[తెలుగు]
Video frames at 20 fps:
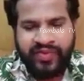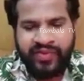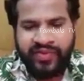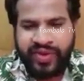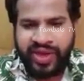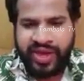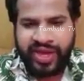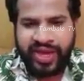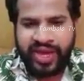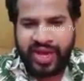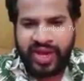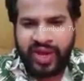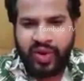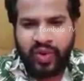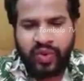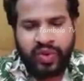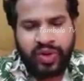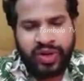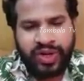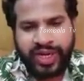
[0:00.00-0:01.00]
ఫేక్
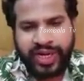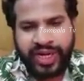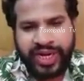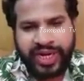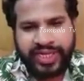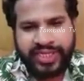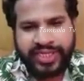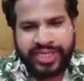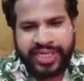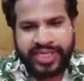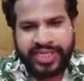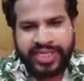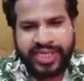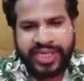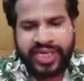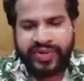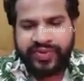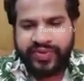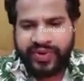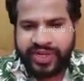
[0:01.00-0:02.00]
అకౌంట్లు క్రియేట్ చేసి
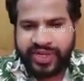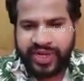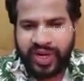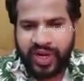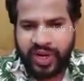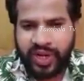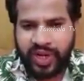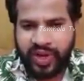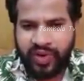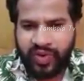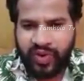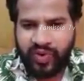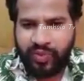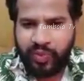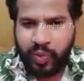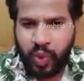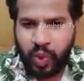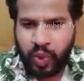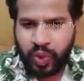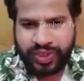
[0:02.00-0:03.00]
ట్విట్టర్లో ఎవరో
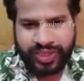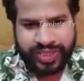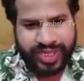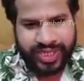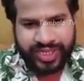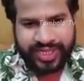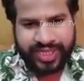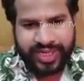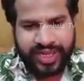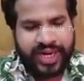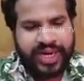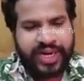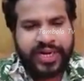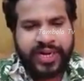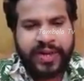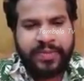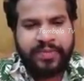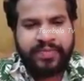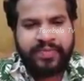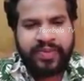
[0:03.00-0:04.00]
పోస్ట్ చేస్తున్నారంట
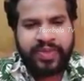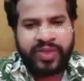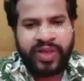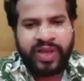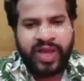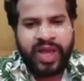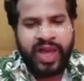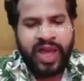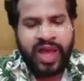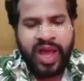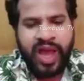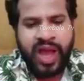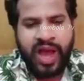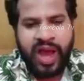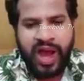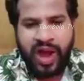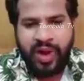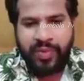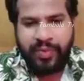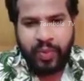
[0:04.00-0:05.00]

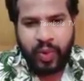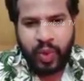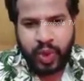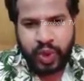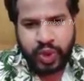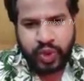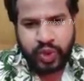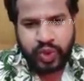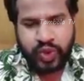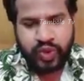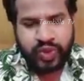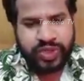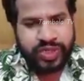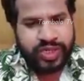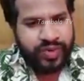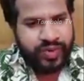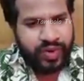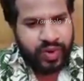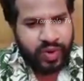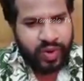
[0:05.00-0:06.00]
ఆ పోస్ట్ చూసి
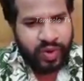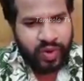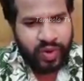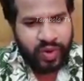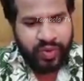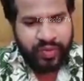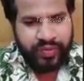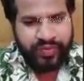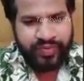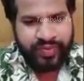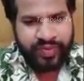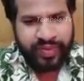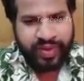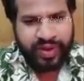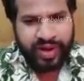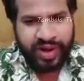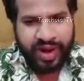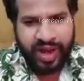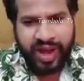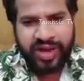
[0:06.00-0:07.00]
ఎవరో
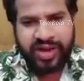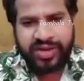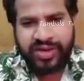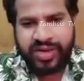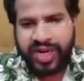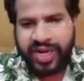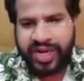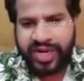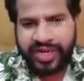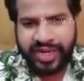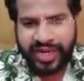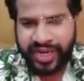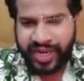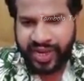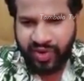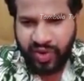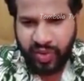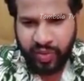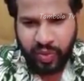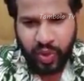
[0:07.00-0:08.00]
నాకు రిలేటెడ్గా
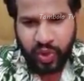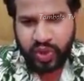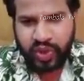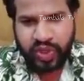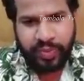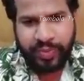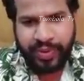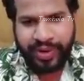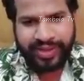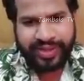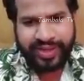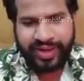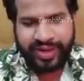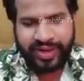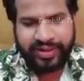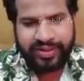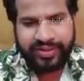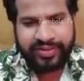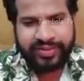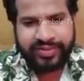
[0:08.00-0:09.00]
ఏవో పోస్టులు
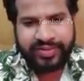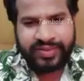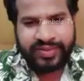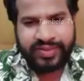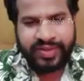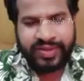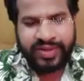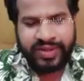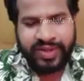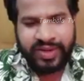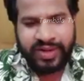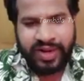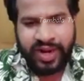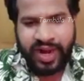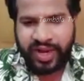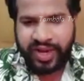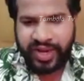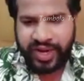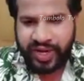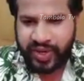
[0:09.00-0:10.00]
పెడుతున్నారు
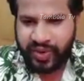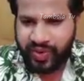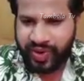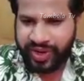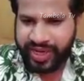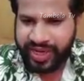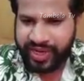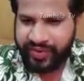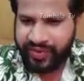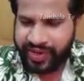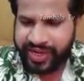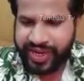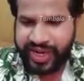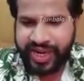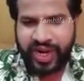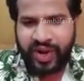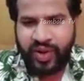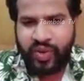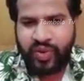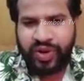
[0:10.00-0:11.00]
నాకు ఎటువంటి
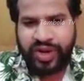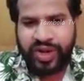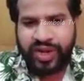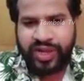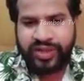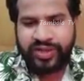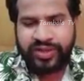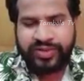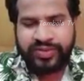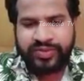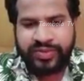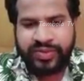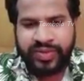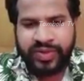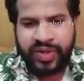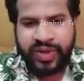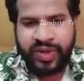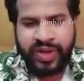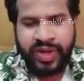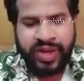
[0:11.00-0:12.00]
ట్విట్టర్ అకౌంట్ లేదు
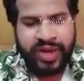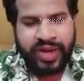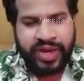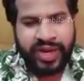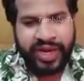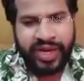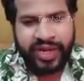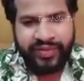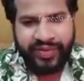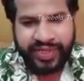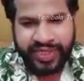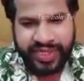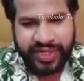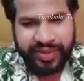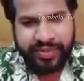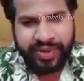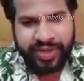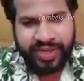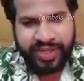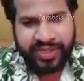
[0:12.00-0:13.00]
నేను ఈ
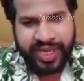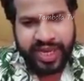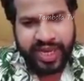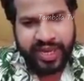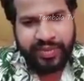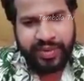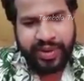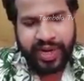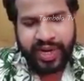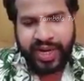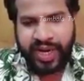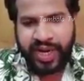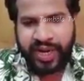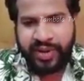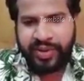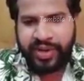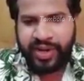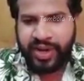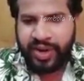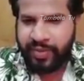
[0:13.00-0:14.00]
విషయం మీద సైబర్
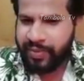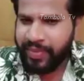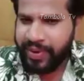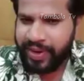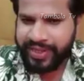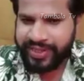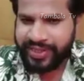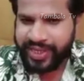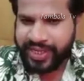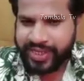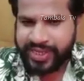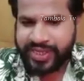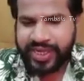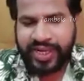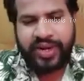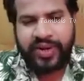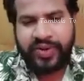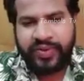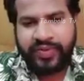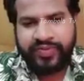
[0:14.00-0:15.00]
క్రైమ్ కంప్లైంట్
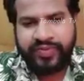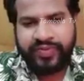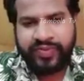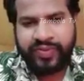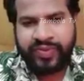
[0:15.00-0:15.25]
చేస్తున్నాను